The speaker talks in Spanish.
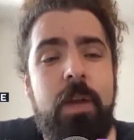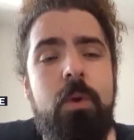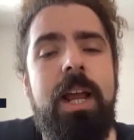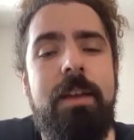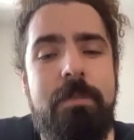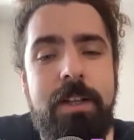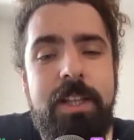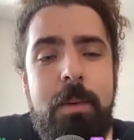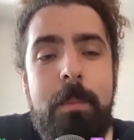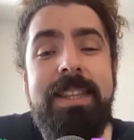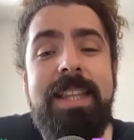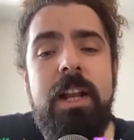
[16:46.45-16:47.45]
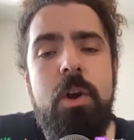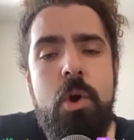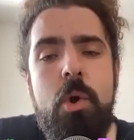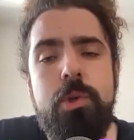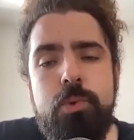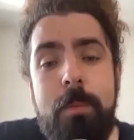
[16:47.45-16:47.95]
creo que efectivamente
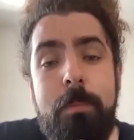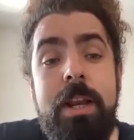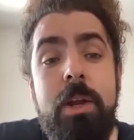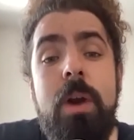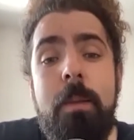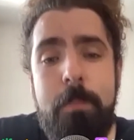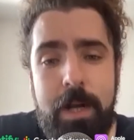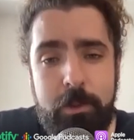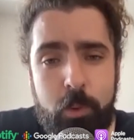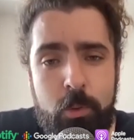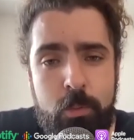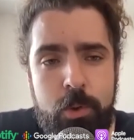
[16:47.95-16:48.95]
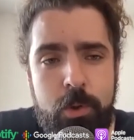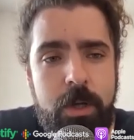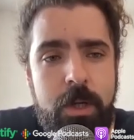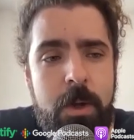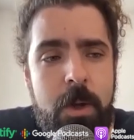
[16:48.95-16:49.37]
no es una película para todo mundo.